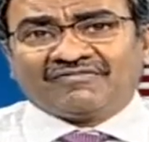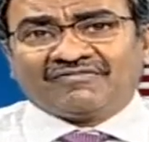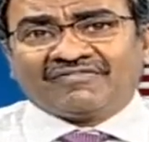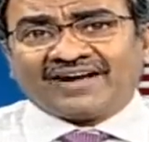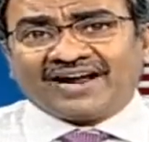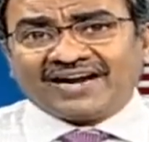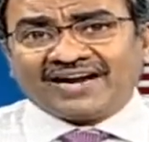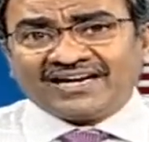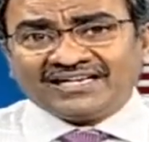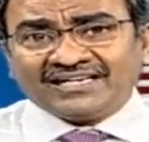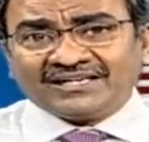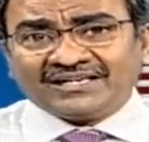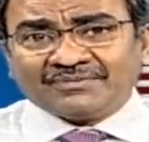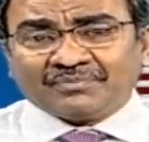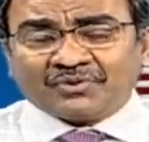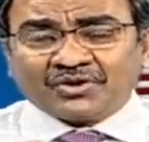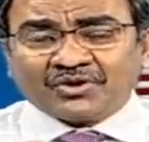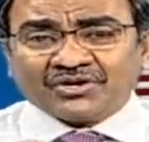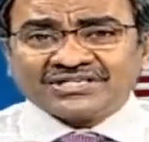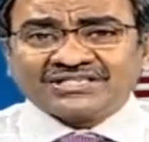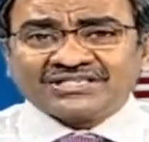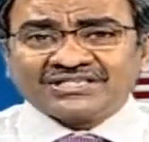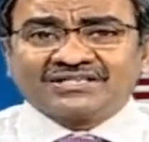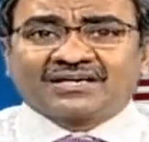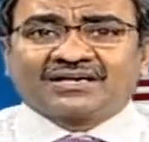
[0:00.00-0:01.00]
ఫ్యాట్
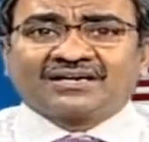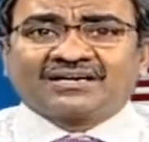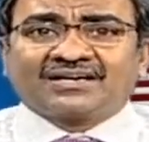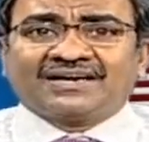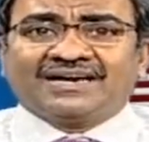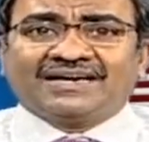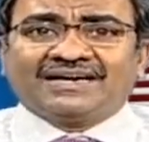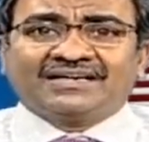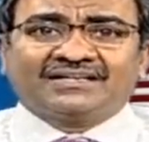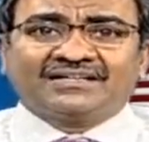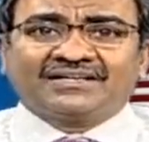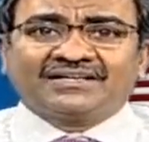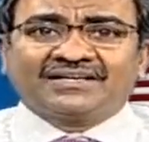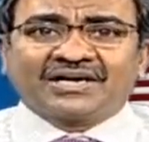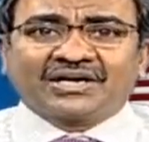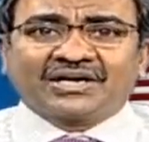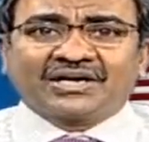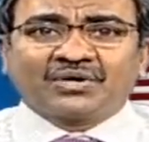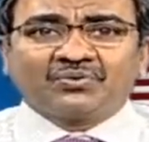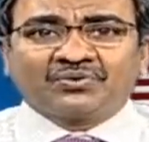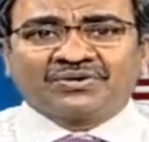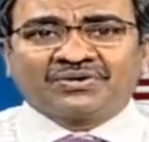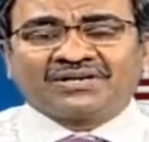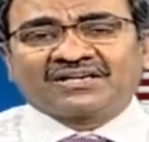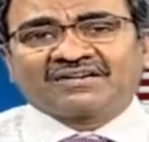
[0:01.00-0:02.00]
డెపాషన్ అక్కడ హైటల్ దగ్గర
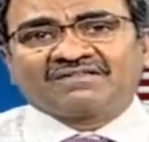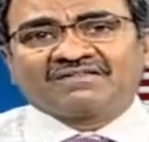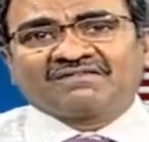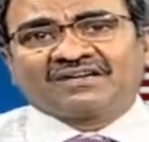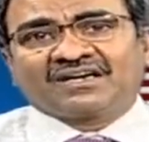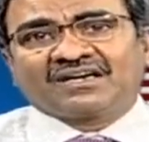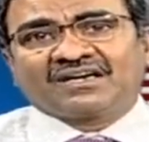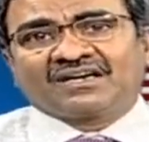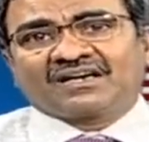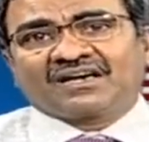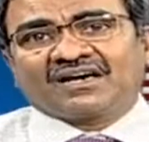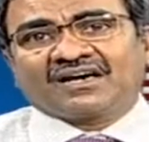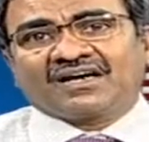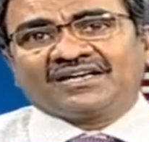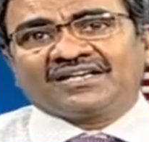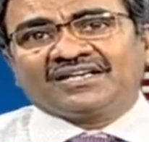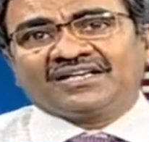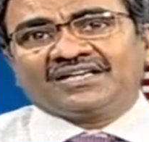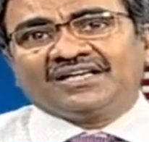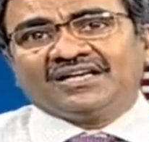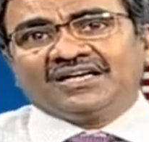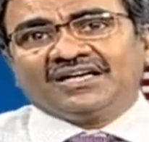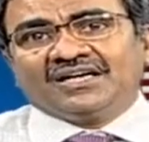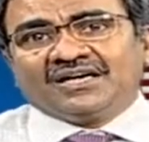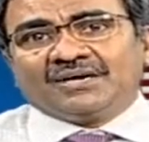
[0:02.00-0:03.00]
ఎక్కువ ఉండటం వల్ల కానీ